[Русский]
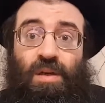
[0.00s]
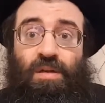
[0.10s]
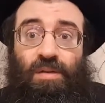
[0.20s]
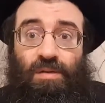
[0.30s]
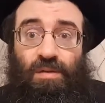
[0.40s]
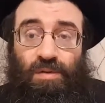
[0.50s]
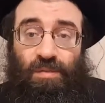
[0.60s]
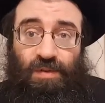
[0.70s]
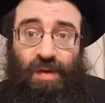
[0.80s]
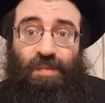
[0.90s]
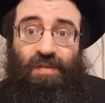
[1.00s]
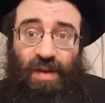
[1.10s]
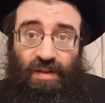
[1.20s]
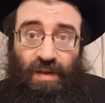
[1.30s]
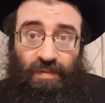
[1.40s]
да, то, что мы называем
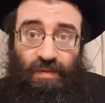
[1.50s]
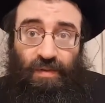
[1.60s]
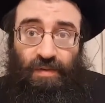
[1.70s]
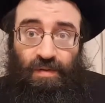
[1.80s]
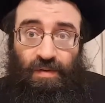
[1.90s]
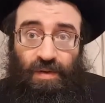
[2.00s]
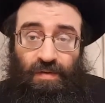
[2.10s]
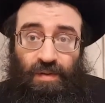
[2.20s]
навейла. Да,